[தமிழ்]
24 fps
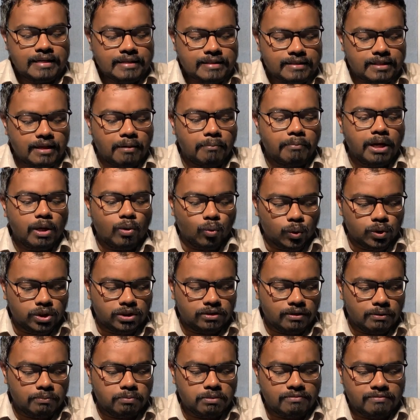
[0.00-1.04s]
சபை
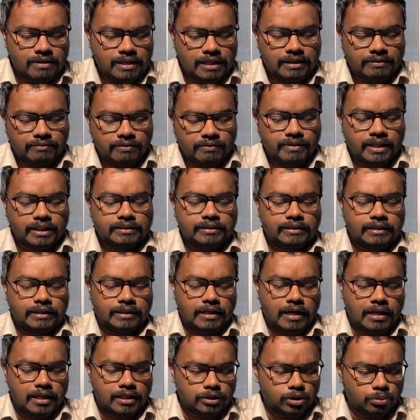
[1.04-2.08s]
ஒத்திவைப்பு வேலை விவாதத்தை
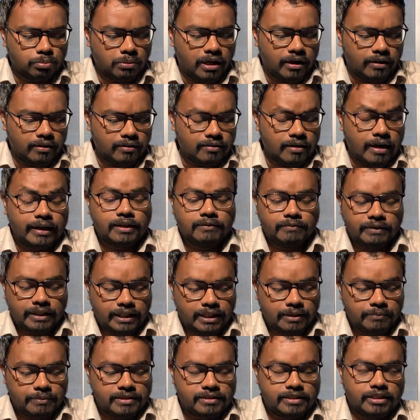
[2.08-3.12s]
நடத்துமாறு ரணில்
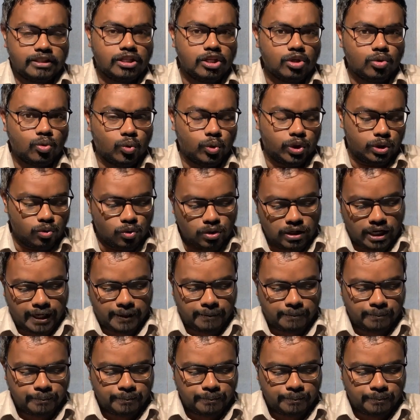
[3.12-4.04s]
விக்ரமசிங்க கோரியுள்ளாா்